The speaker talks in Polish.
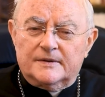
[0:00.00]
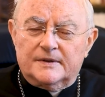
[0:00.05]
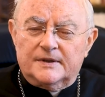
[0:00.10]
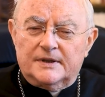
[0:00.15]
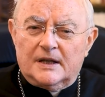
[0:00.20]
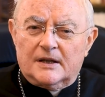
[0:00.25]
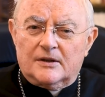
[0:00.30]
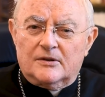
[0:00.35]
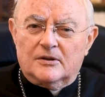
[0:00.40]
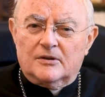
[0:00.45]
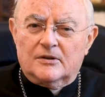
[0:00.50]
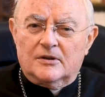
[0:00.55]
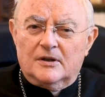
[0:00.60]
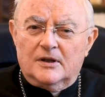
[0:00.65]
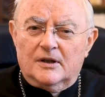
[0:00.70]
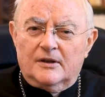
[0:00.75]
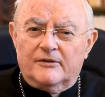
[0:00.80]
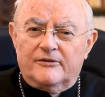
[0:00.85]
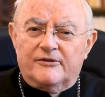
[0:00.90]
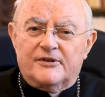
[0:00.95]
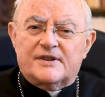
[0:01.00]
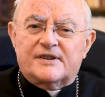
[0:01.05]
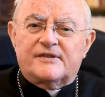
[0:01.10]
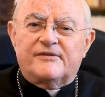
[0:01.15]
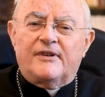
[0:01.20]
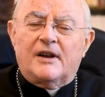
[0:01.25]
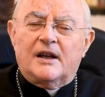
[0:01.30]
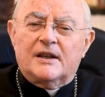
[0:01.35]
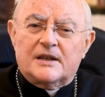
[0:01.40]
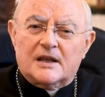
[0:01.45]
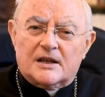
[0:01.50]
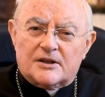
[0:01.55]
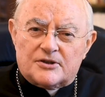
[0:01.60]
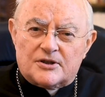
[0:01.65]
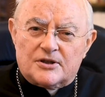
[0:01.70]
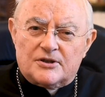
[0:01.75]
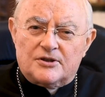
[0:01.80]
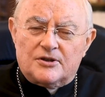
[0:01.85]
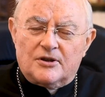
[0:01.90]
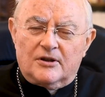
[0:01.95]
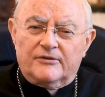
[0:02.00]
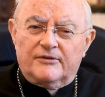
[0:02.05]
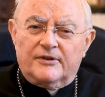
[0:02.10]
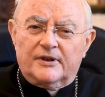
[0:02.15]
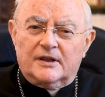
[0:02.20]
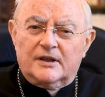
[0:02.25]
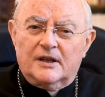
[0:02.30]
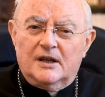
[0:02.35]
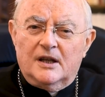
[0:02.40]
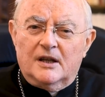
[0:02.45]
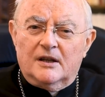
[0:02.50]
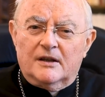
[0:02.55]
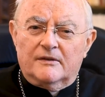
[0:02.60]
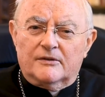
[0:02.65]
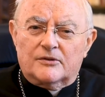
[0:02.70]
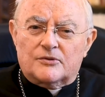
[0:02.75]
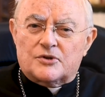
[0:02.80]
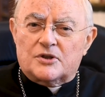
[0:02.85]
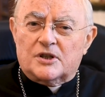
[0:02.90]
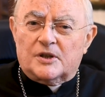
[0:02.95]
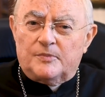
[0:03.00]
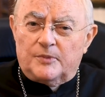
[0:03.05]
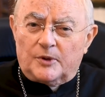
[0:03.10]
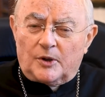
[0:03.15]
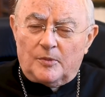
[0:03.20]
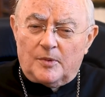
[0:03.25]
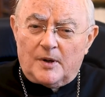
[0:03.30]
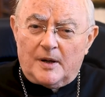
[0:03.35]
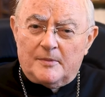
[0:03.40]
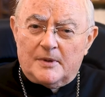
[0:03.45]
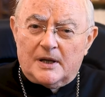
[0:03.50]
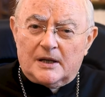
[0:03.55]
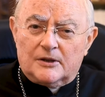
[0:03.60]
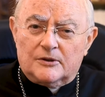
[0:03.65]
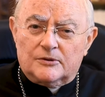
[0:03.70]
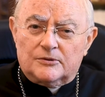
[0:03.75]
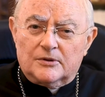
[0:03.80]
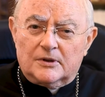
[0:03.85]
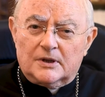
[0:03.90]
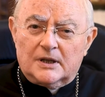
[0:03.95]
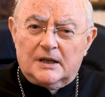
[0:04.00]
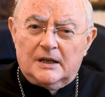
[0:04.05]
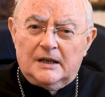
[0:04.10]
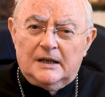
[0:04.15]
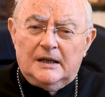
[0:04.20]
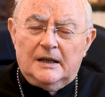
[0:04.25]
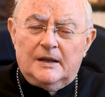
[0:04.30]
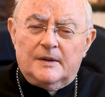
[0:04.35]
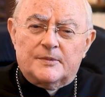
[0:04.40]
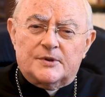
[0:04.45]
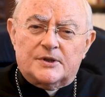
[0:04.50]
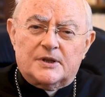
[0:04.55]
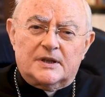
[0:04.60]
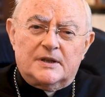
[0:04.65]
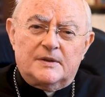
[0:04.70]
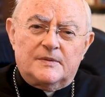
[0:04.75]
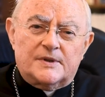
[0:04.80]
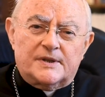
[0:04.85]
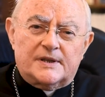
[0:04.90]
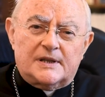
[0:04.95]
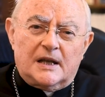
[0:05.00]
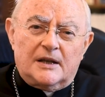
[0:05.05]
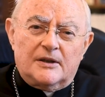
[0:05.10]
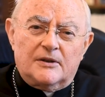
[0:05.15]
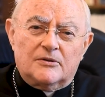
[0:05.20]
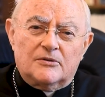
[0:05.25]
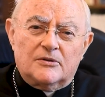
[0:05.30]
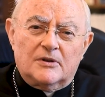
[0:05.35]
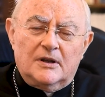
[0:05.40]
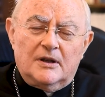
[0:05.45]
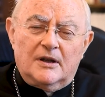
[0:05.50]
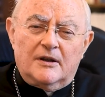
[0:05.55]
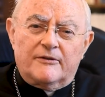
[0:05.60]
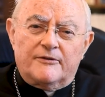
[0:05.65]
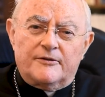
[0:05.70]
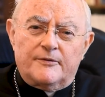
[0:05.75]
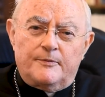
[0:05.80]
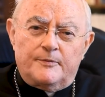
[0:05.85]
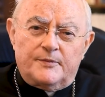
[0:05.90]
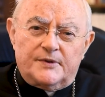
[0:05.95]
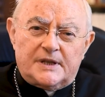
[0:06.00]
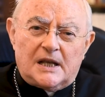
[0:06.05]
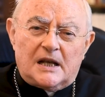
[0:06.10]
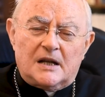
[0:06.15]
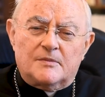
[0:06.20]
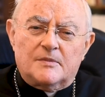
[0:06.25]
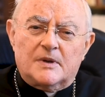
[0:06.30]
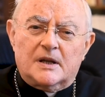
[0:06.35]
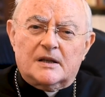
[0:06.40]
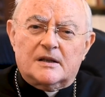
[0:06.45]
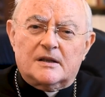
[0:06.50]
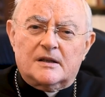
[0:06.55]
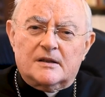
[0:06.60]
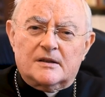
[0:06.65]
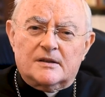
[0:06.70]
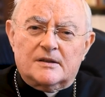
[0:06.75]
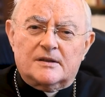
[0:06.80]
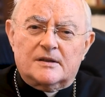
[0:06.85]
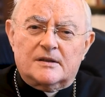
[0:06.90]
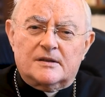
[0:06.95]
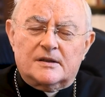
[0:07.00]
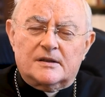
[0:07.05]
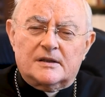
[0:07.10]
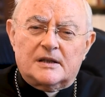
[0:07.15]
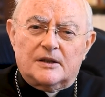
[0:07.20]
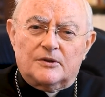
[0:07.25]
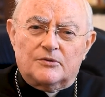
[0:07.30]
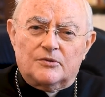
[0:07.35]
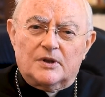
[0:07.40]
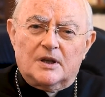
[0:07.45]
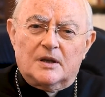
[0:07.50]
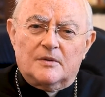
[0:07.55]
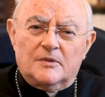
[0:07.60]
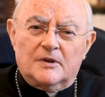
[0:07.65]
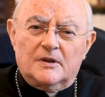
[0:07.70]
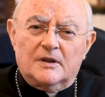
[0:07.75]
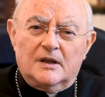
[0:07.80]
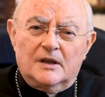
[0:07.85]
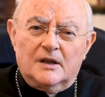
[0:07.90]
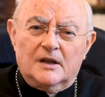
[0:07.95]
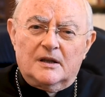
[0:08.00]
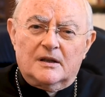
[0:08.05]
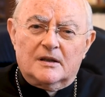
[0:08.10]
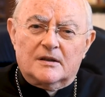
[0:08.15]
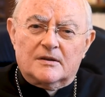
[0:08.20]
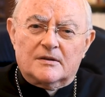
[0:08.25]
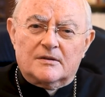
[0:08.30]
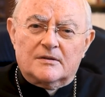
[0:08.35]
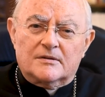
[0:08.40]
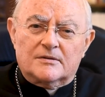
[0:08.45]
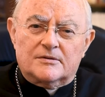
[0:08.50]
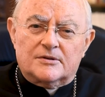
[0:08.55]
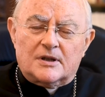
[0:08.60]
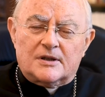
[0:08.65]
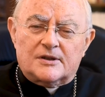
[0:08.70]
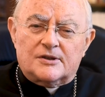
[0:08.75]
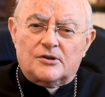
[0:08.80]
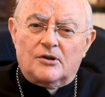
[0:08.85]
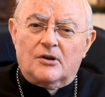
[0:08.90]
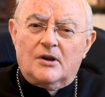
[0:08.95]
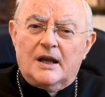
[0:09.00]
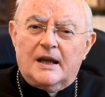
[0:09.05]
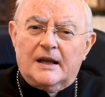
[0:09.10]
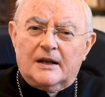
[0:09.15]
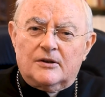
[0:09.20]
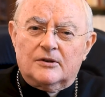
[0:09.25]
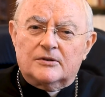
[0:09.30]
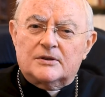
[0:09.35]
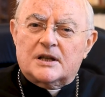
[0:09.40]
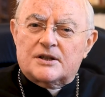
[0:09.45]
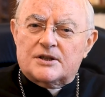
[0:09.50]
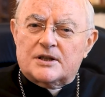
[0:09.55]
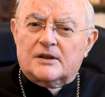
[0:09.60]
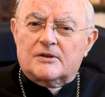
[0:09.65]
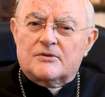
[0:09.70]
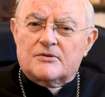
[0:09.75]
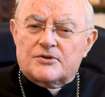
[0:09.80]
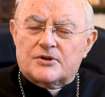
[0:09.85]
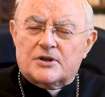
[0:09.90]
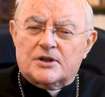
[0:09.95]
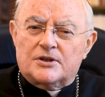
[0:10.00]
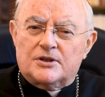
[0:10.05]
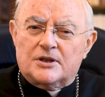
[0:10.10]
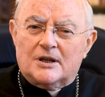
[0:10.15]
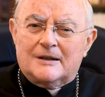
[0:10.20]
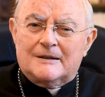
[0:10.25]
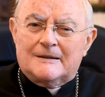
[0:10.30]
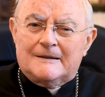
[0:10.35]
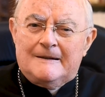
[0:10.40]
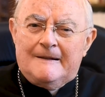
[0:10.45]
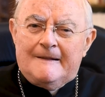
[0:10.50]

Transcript: jego wyzwaniach życiowych, w różnych problemach, które przed nim stają. W psalmach y, znajdujemy y, często echo naszego życia